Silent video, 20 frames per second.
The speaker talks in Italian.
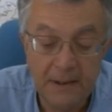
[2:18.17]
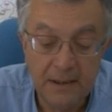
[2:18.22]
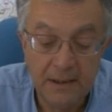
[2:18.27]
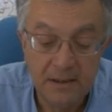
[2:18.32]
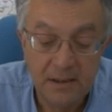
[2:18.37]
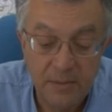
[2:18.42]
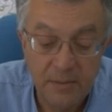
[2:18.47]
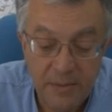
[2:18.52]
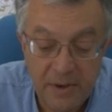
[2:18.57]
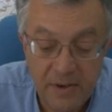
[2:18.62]

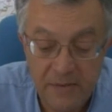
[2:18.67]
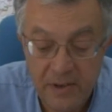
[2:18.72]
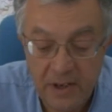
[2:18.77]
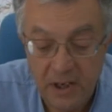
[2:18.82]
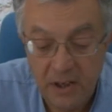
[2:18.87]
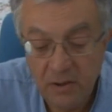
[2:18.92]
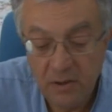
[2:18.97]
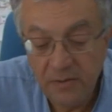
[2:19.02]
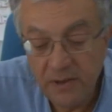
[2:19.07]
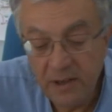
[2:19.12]
Se ho
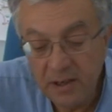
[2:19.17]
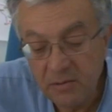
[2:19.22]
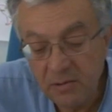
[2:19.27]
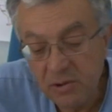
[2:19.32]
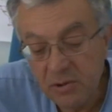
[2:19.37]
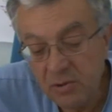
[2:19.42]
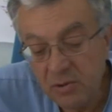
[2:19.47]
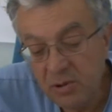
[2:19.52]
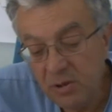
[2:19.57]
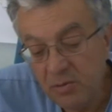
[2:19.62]
preferito fare
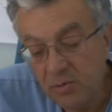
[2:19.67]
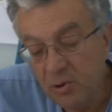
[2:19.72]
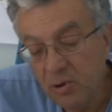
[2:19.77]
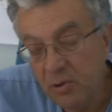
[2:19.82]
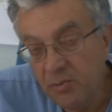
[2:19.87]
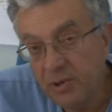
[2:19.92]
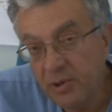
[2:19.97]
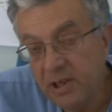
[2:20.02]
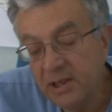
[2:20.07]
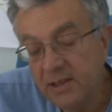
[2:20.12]
questo tipo di
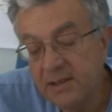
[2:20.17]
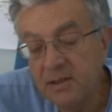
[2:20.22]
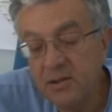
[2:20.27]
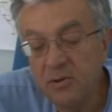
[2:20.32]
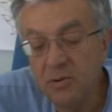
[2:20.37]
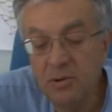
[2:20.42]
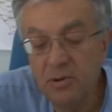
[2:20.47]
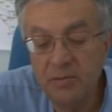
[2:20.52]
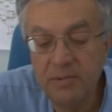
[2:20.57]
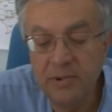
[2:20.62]

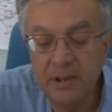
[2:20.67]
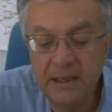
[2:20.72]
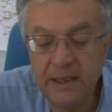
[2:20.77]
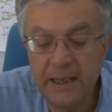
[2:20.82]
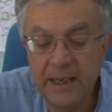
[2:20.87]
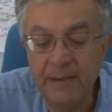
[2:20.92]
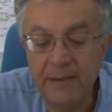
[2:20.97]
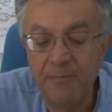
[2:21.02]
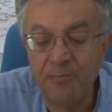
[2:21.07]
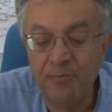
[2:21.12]
operazione
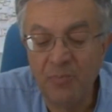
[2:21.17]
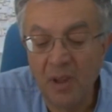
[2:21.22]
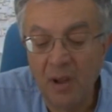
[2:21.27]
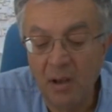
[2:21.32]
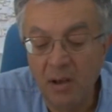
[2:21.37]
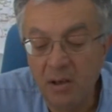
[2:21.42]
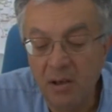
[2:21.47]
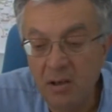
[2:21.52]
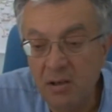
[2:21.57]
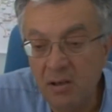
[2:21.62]
perché
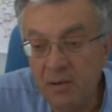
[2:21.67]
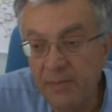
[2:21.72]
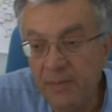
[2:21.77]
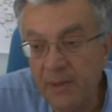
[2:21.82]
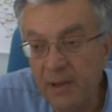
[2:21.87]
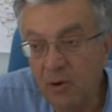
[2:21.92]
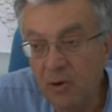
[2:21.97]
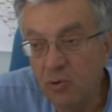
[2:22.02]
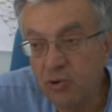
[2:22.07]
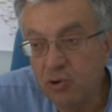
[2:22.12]

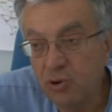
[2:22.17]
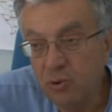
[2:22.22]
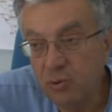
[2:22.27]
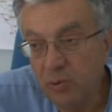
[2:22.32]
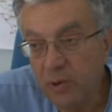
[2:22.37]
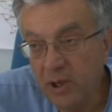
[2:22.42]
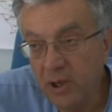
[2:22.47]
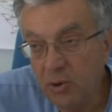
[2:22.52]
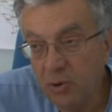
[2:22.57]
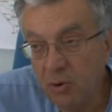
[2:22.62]
Ehm,
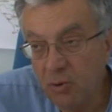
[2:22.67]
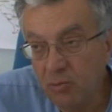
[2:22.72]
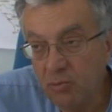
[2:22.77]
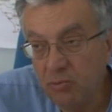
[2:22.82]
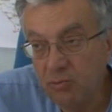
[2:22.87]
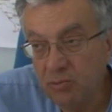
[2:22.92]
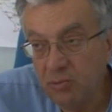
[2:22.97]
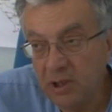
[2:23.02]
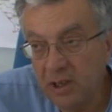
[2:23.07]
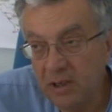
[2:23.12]
costituendo
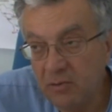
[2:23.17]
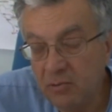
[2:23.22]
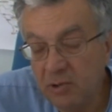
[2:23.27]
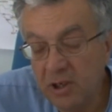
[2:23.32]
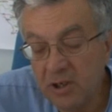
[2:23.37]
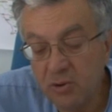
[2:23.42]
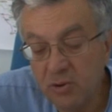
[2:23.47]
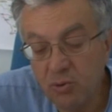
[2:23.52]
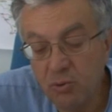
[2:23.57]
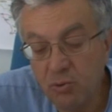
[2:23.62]
una,
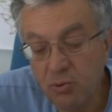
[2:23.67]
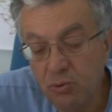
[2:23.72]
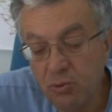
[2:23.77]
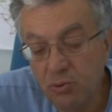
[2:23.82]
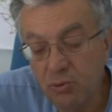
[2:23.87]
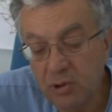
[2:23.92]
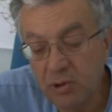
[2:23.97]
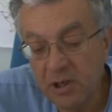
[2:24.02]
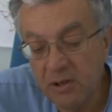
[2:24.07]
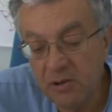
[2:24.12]
una,
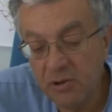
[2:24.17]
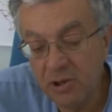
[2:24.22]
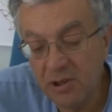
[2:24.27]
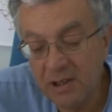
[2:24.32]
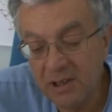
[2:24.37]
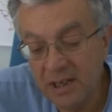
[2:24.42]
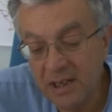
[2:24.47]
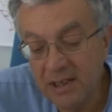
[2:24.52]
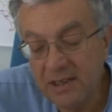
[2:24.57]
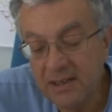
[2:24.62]
struttura
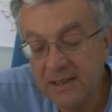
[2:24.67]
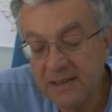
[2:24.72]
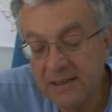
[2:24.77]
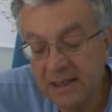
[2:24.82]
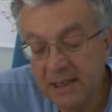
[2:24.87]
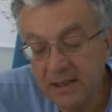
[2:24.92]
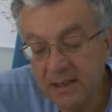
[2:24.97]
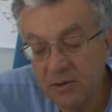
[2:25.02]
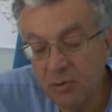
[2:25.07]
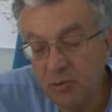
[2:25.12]

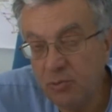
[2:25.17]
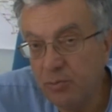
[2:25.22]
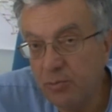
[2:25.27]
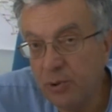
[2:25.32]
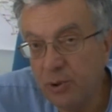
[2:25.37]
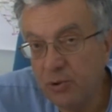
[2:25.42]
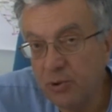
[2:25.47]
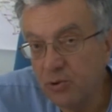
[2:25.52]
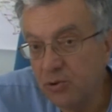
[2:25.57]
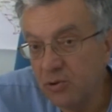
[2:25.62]
centralizzata in un
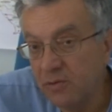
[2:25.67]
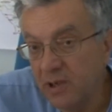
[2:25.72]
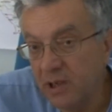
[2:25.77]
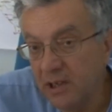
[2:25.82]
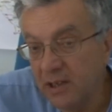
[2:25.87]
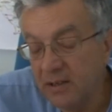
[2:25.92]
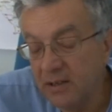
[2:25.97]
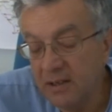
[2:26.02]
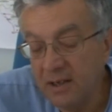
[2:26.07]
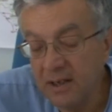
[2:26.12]
posto,
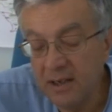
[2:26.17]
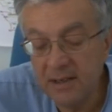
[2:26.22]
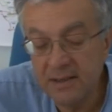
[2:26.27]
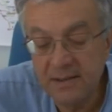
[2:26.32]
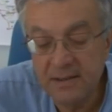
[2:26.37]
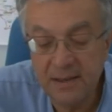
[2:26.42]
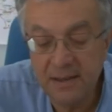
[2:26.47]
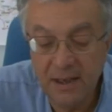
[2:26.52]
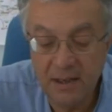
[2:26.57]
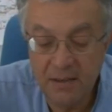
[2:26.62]
vale a dire a
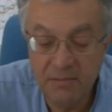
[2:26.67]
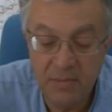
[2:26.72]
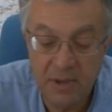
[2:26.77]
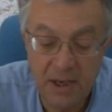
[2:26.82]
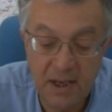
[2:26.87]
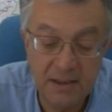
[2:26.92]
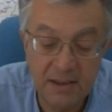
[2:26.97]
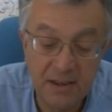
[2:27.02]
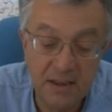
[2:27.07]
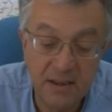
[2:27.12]

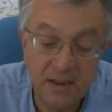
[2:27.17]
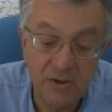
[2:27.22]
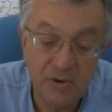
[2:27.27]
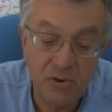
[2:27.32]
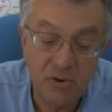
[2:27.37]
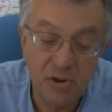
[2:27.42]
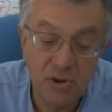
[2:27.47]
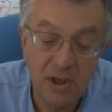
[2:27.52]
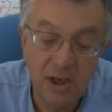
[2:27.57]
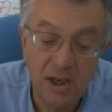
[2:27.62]
Castellabate, ad
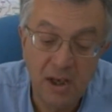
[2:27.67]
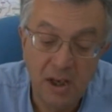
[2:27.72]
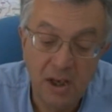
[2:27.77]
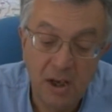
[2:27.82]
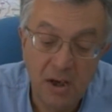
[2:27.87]
Ascea,